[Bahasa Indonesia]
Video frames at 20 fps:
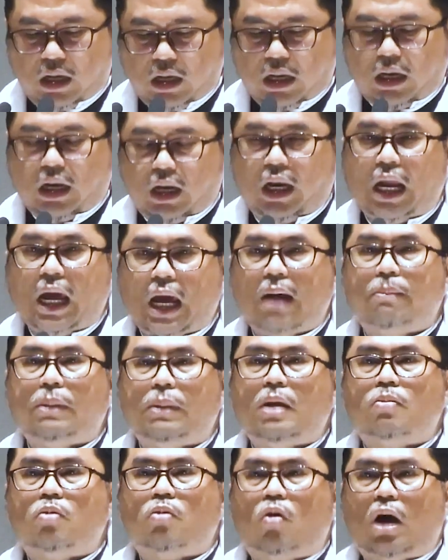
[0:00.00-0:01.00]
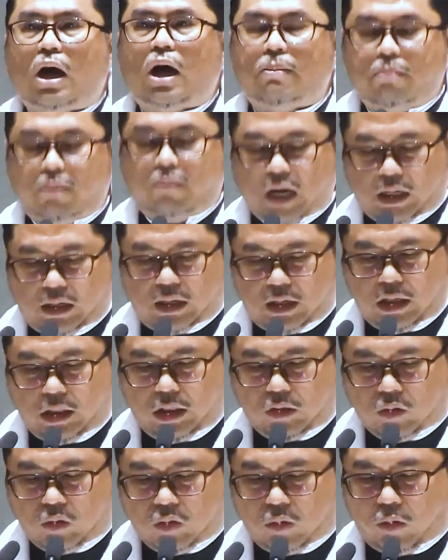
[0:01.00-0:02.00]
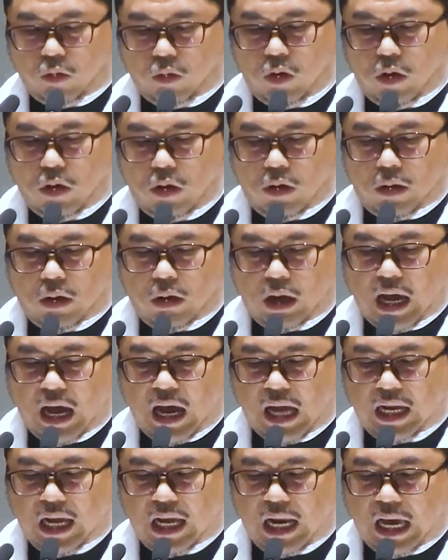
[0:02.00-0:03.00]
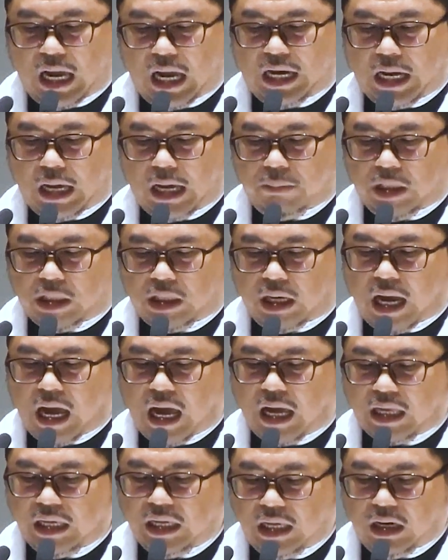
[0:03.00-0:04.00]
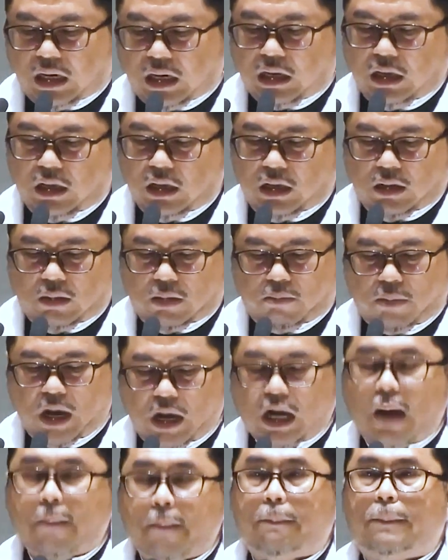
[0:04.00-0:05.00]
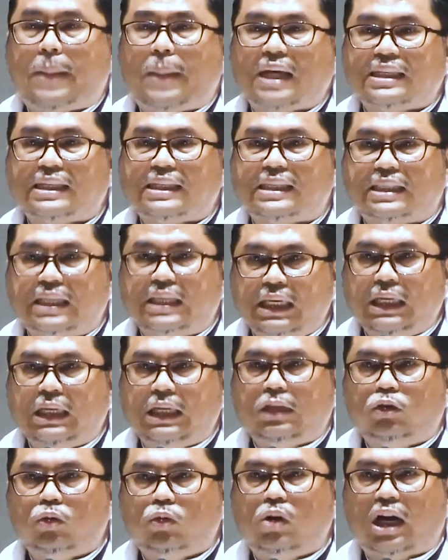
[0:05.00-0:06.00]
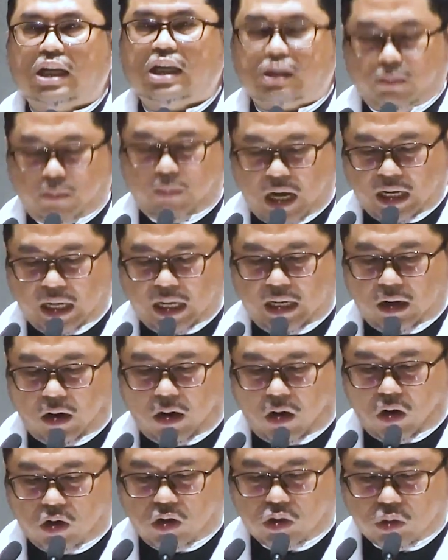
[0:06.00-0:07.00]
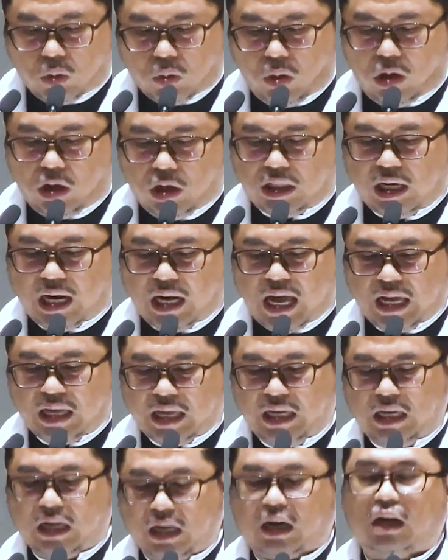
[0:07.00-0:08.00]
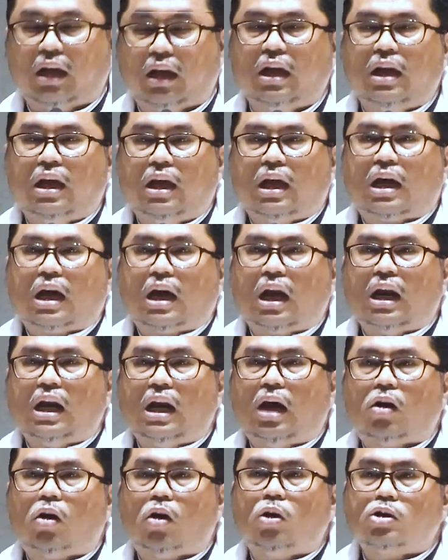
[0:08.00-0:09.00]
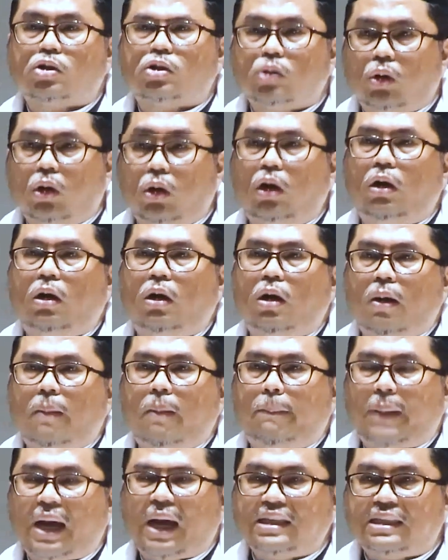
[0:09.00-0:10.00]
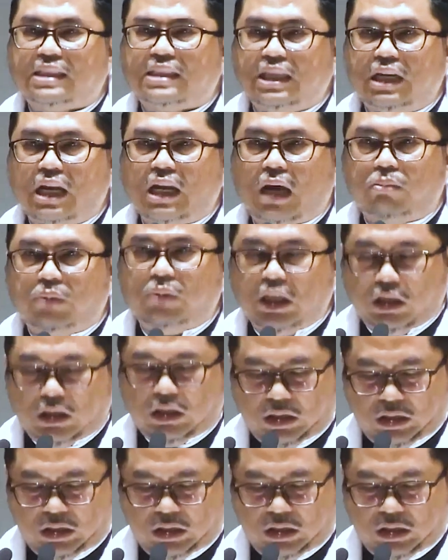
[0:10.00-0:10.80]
Nabi Muhammad itu adalah nabi terakhir, maka pasti juga sebagai rasul terakhir karena rasul pasti nabi